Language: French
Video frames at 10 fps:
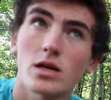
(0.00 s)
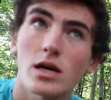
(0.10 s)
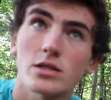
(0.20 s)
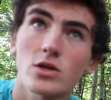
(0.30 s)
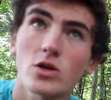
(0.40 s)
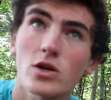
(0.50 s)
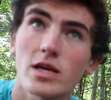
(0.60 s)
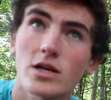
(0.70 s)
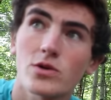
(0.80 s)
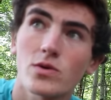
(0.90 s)
Est-ce qu'il y a
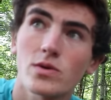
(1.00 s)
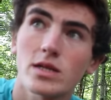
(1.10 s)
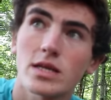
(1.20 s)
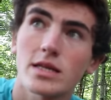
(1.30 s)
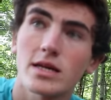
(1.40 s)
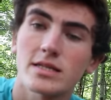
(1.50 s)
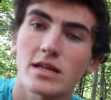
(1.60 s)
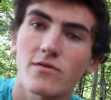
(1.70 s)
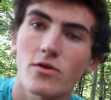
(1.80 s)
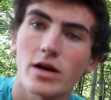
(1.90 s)
quelqu'un qui est dans
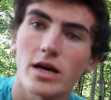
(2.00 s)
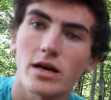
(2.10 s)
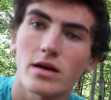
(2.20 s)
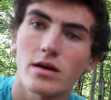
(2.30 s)
cette forêt